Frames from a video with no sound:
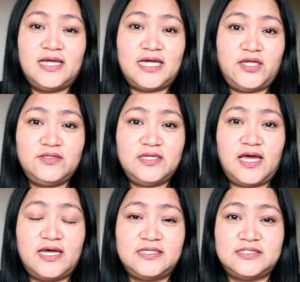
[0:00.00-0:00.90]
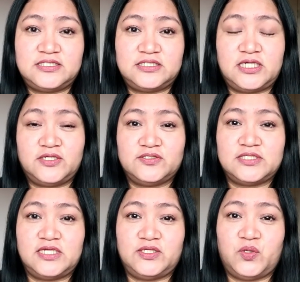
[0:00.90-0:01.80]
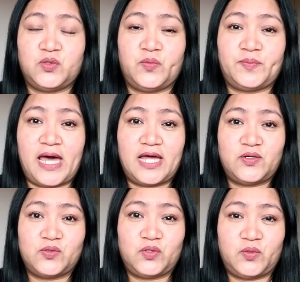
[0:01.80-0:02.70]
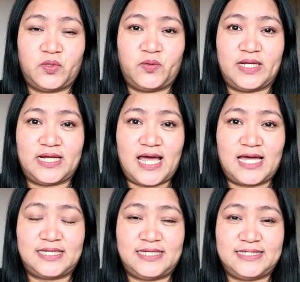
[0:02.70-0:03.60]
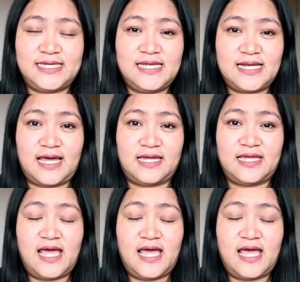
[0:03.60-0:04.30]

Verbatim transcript: Ngayon guys, i-share ko sa inyo kung paano ko gumawa ng aking kilay